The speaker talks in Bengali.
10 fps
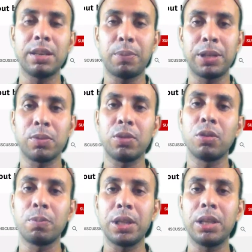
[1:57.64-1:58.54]
যে ফেসবুক
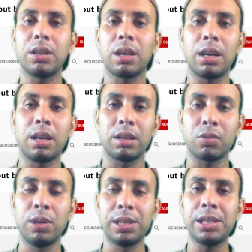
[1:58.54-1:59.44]
গ্রুপটি
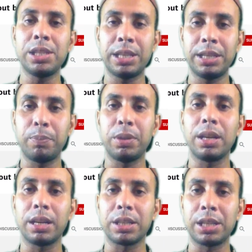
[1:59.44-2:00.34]
খুলেছি সেই
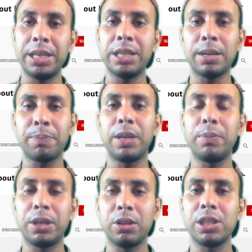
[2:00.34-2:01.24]
লিঙ্কটি আপনি এই ভিডিও